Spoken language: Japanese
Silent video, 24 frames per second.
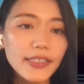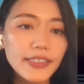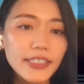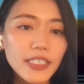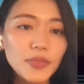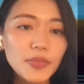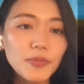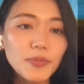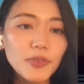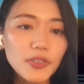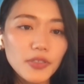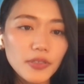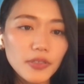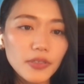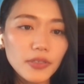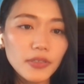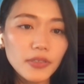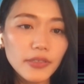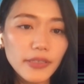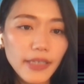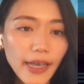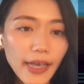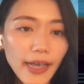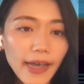チーム
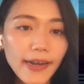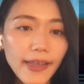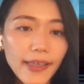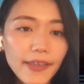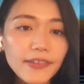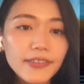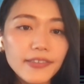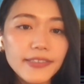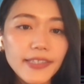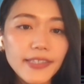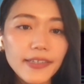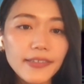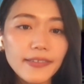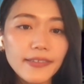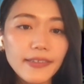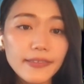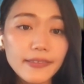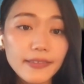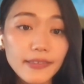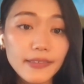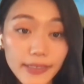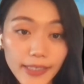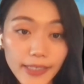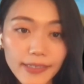やあらゆる
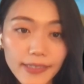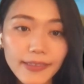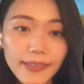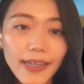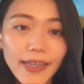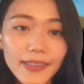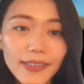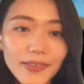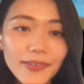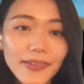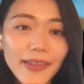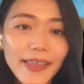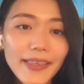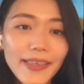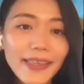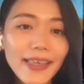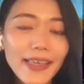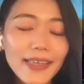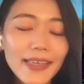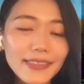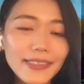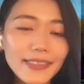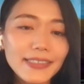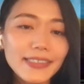セクターと連
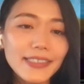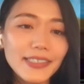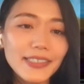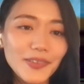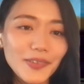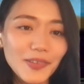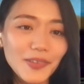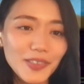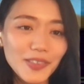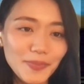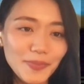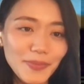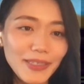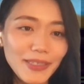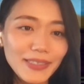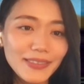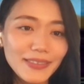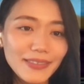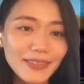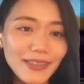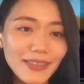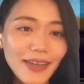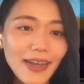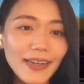携し実行しま
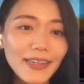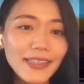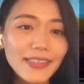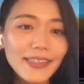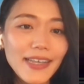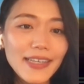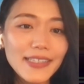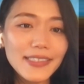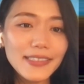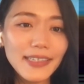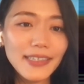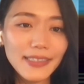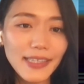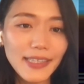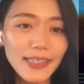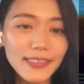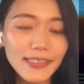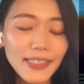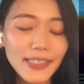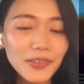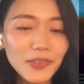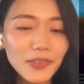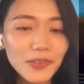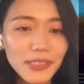す。ありたい姿
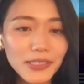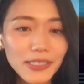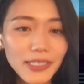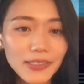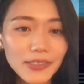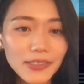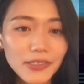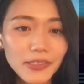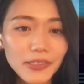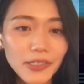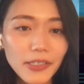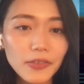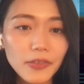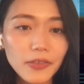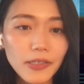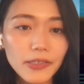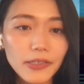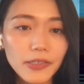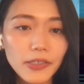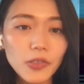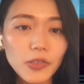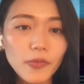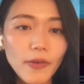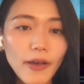にちゃんと近づいている
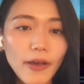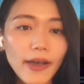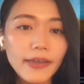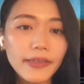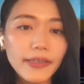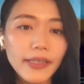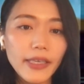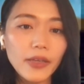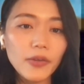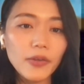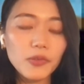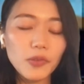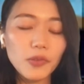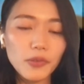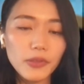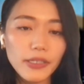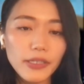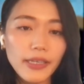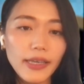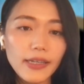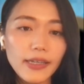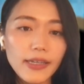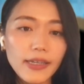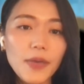かっていうのは案件ごと
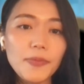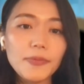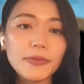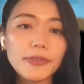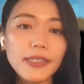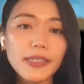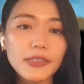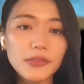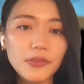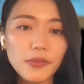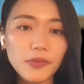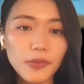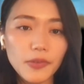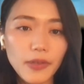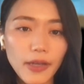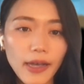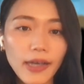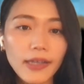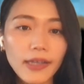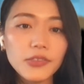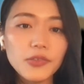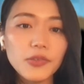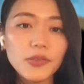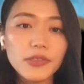にライブテストと
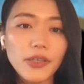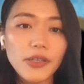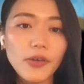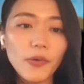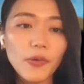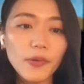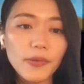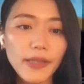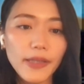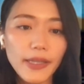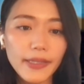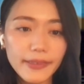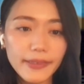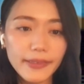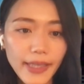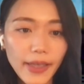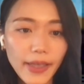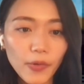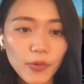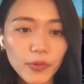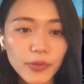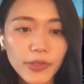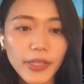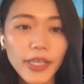か調査を行っ
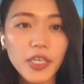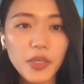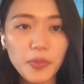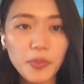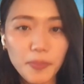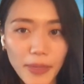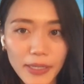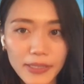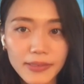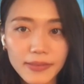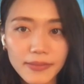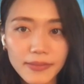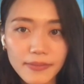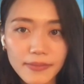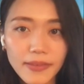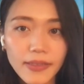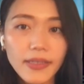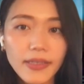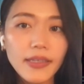て追っていきます。